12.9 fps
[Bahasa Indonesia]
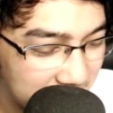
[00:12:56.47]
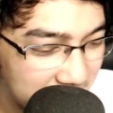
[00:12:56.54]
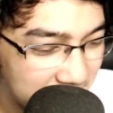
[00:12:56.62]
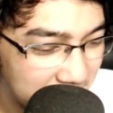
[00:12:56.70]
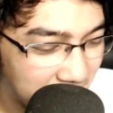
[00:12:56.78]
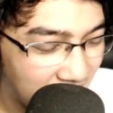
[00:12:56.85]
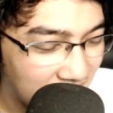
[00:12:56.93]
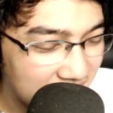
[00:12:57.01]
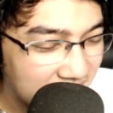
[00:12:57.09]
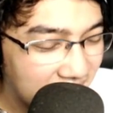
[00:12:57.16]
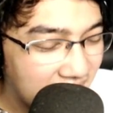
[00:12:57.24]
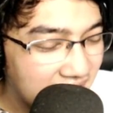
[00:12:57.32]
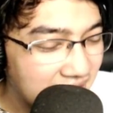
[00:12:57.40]
Berarti
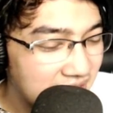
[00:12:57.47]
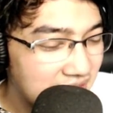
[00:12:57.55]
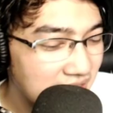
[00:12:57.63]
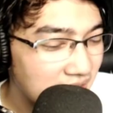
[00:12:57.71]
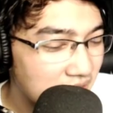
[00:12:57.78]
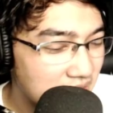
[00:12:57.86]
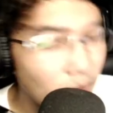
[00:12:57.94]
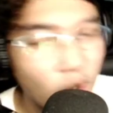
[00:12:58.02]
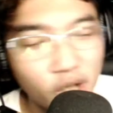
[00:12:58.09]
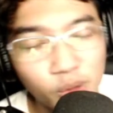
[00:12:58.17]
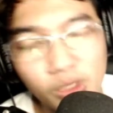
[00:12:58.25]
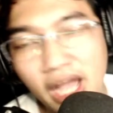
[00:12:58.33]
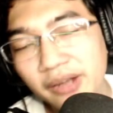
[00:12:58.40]
kan semua
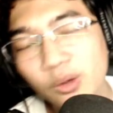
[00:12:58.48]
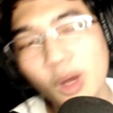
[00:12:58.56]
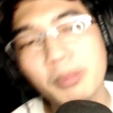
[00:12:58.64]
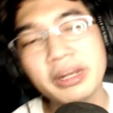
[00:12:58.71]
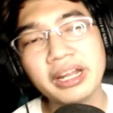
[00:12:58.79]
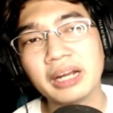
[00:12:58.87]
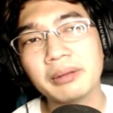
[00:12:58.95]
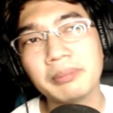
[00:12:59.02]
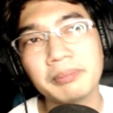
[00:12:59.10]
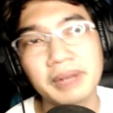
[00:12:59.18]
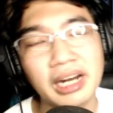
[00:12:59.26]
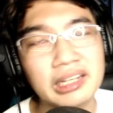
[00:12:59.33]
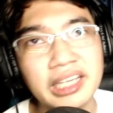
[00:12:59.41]
dugaan gue benar.
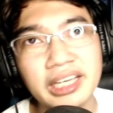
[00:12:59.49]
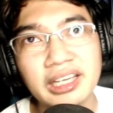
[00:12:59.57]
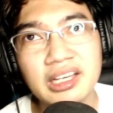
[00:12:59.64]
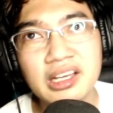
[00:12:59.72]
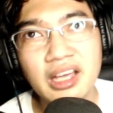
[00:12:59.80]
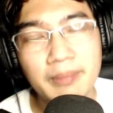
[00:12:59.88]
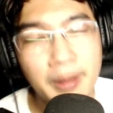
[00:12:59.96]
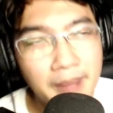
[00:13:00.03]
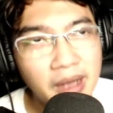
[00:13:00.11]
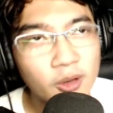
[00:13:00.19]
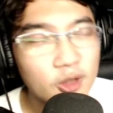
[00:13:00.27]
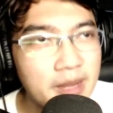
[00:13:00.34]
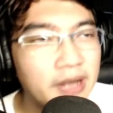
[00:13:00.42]
Berarti memang
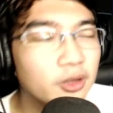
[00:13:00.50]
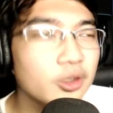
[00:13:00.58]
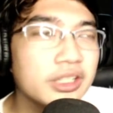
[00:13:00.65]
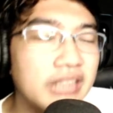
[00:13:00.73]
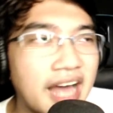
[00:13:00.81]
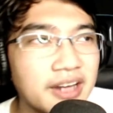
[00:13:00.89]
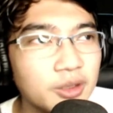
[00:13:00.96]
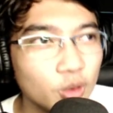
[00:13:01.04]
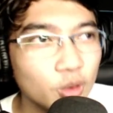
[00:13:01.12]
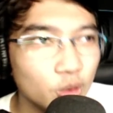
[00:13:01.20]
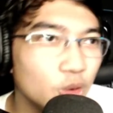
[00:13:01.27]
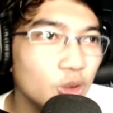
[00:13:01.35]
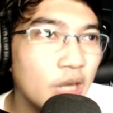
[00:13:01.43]
Rusman itu ditahan
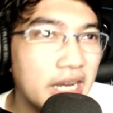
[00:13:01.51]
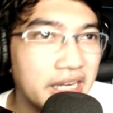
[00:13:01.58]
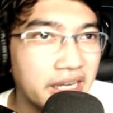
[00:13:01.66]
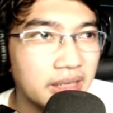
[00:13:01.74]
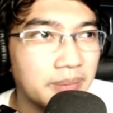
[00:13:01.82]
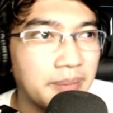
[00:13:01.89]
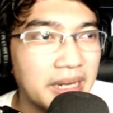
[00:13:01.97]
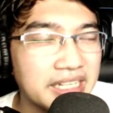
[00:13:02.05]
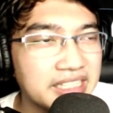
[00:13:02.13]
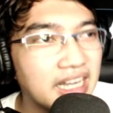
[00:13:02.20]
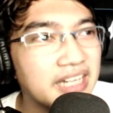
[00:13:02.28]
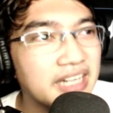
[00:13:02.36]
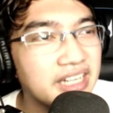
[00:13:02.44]
dulu agar
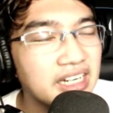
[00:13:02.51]
paling nggak dia